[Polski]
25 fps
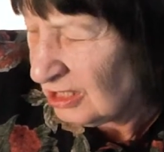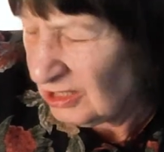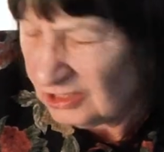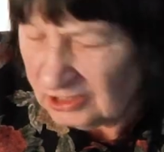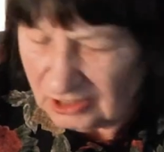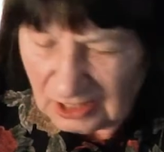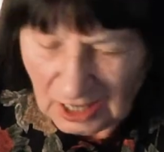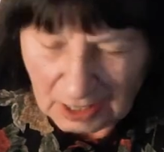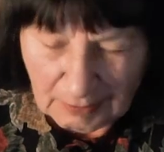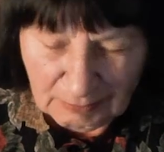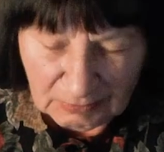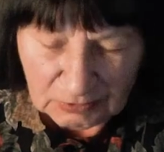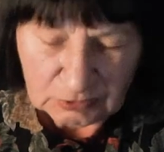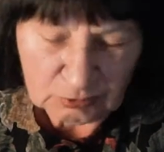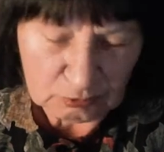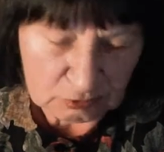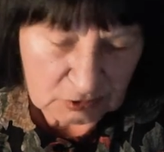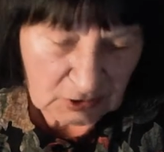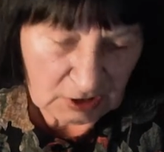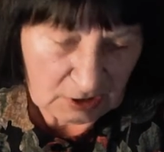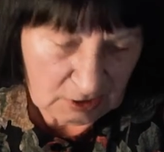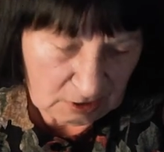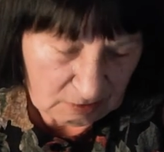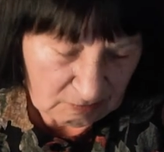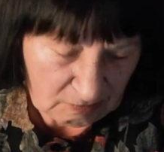i nam
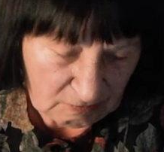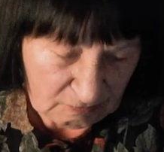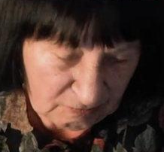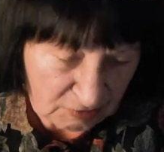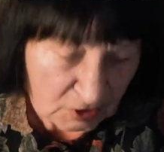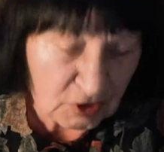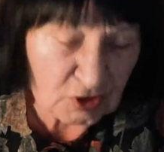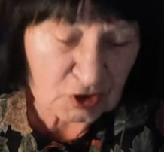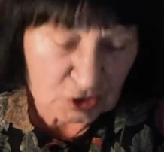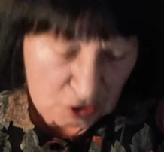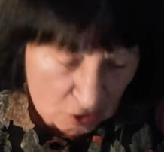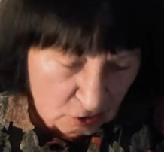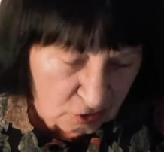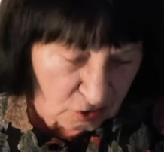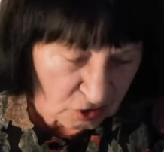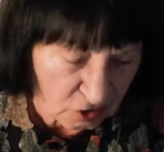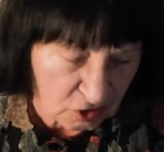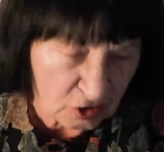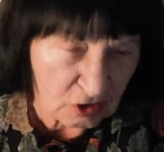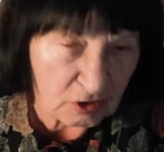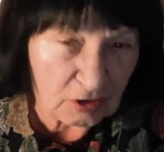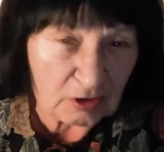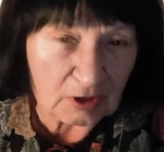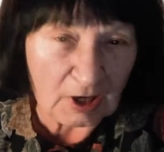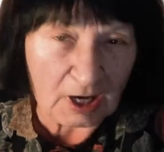tutaj,
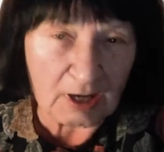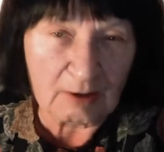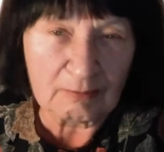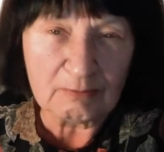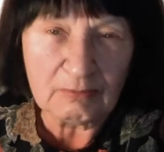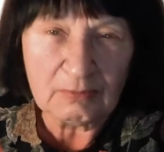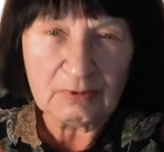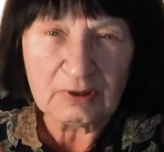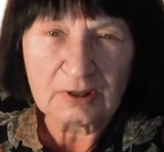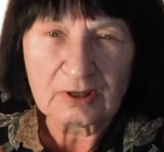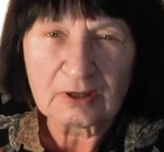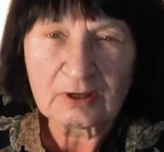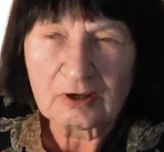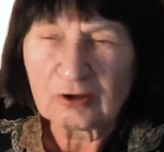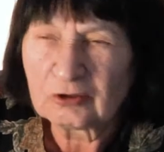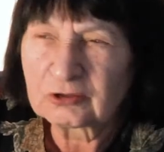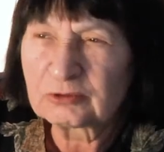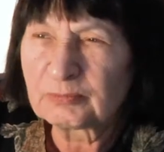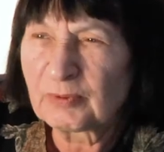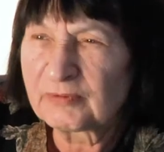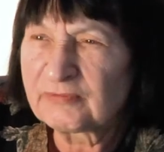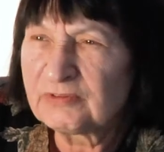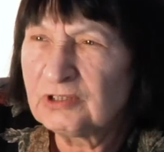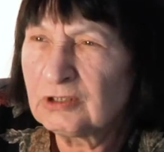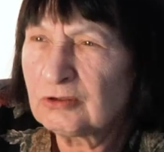większości nam, od
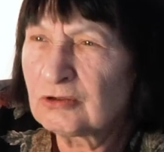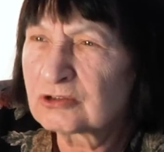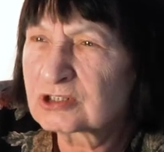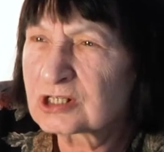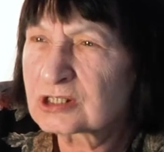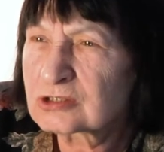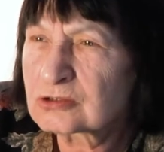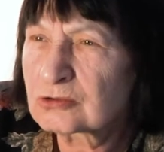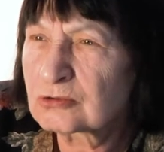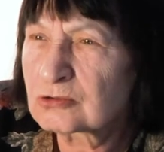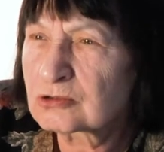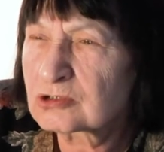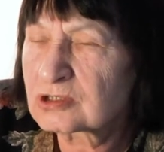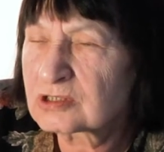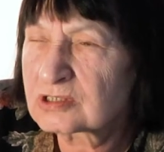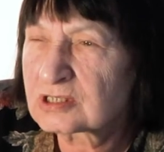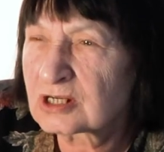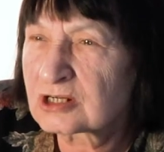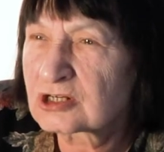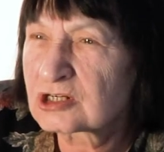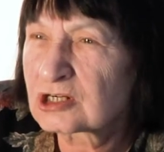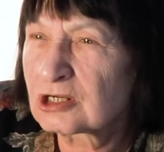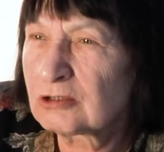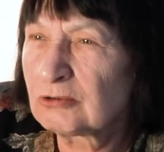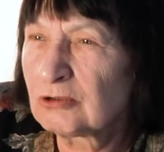pewnego czasu to się
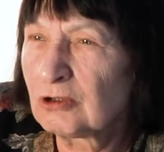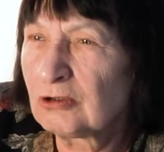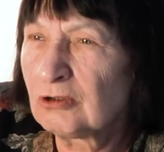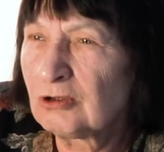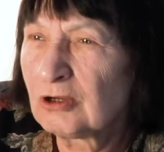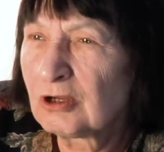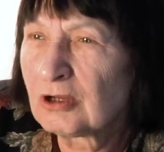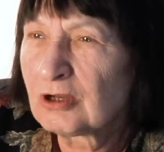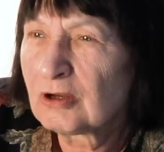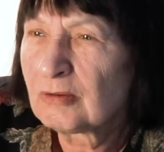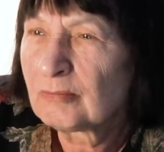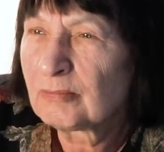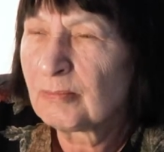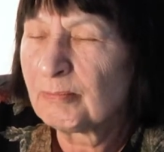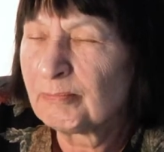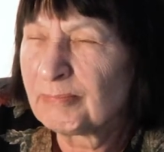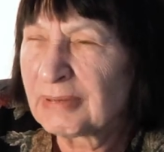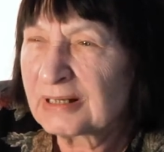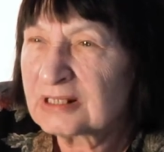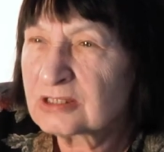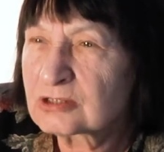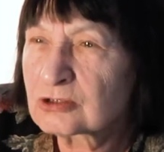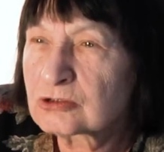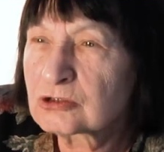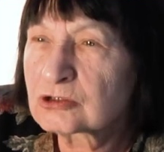zaczęło
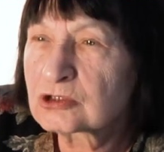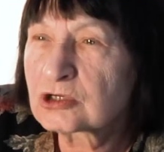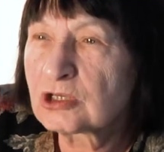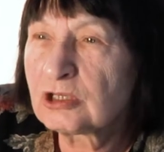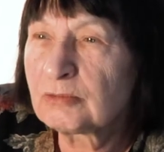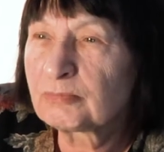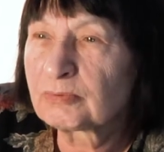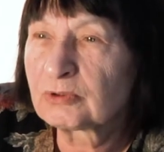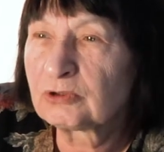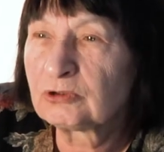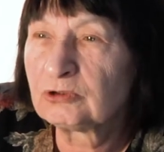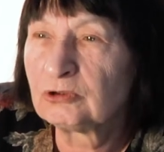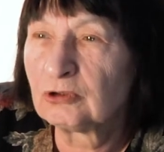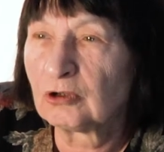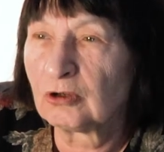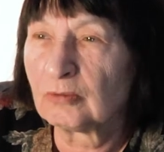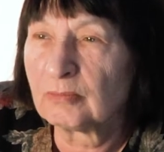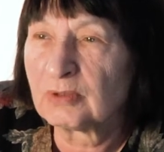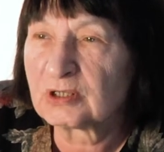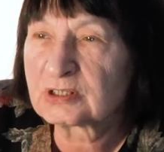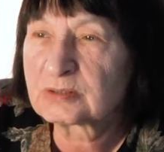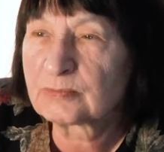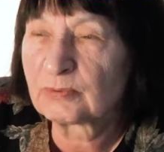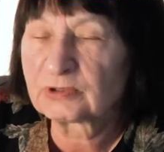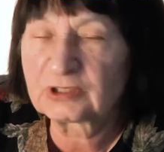bardzo coś nie
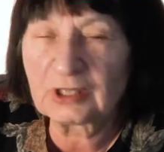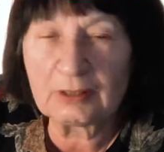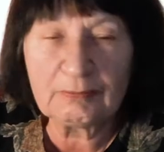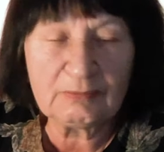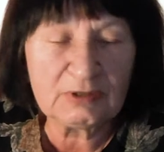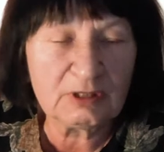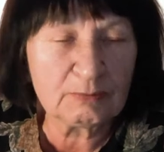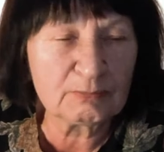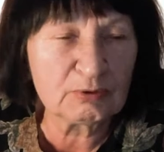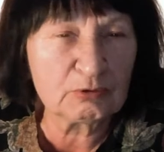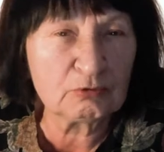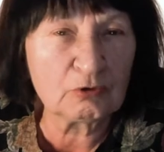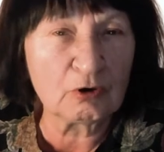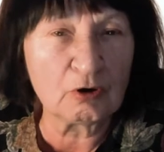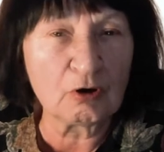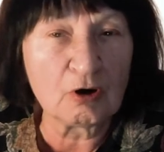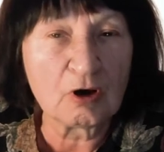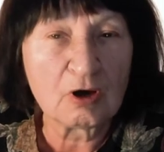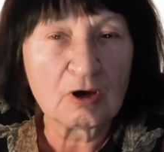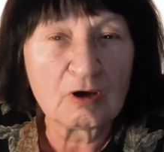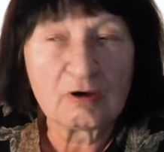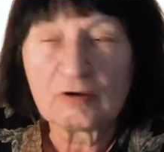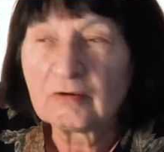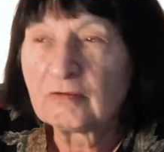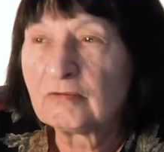podobać, bo tam nie
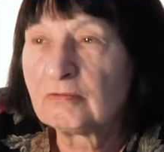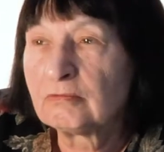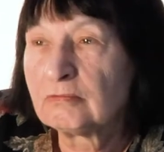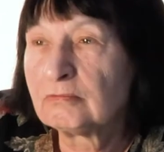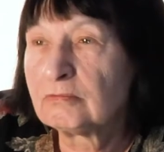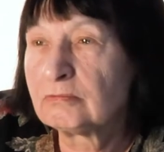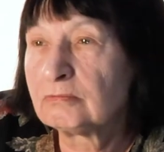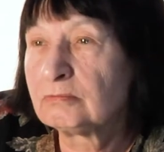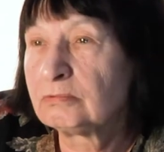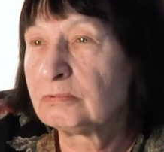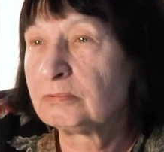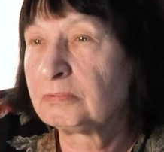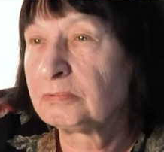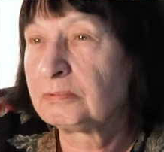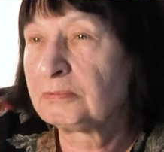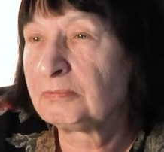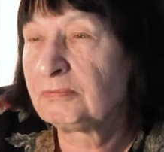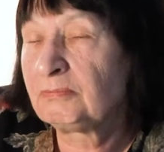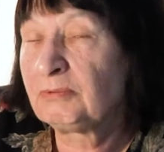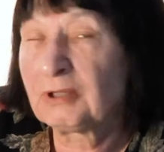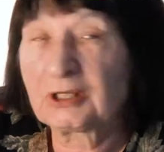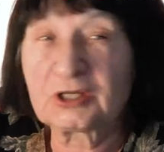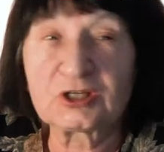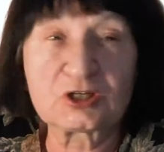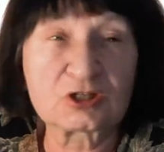było
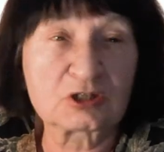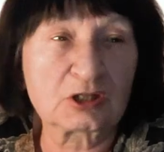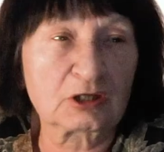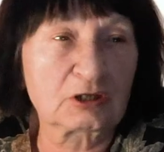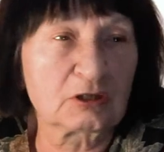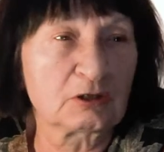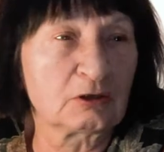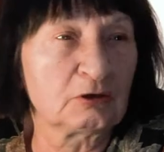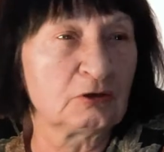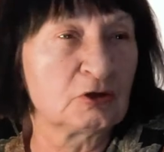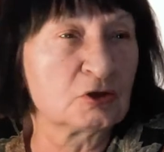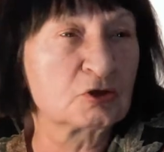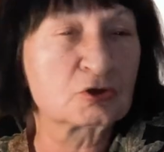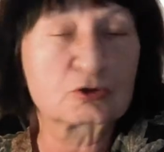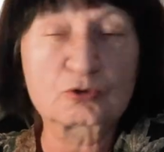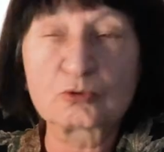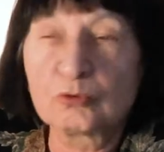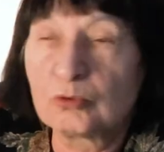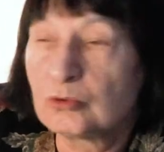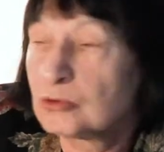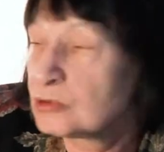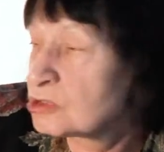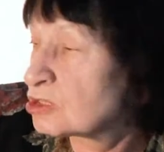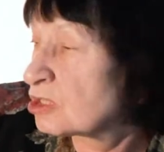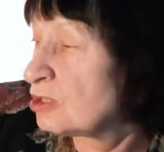mm, jakichś takich
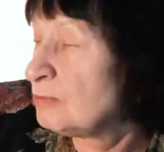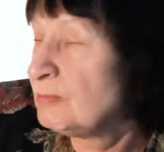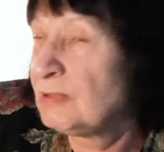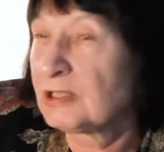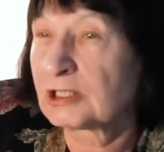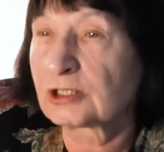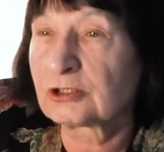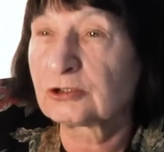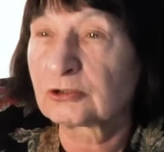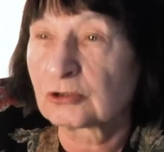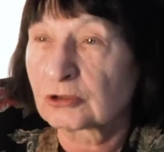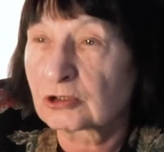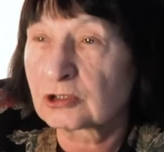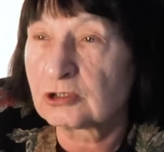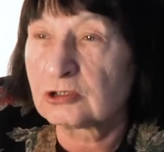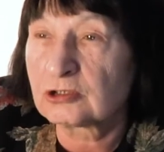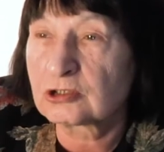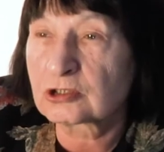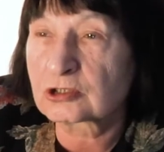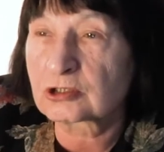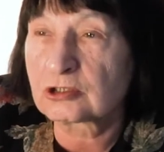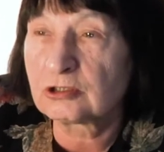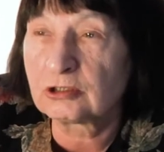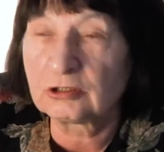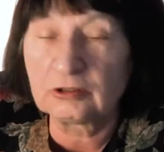dyskusji
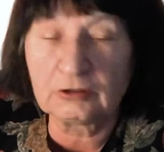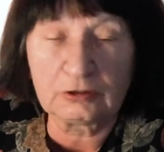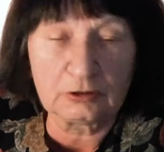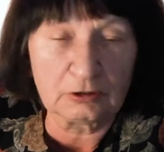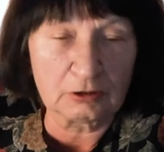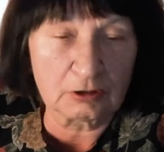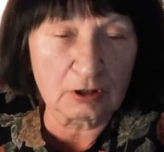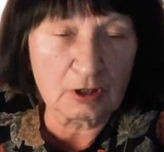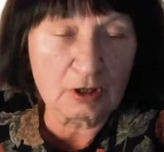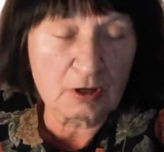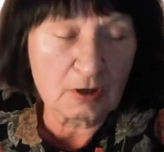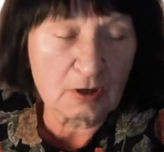merytorycznych,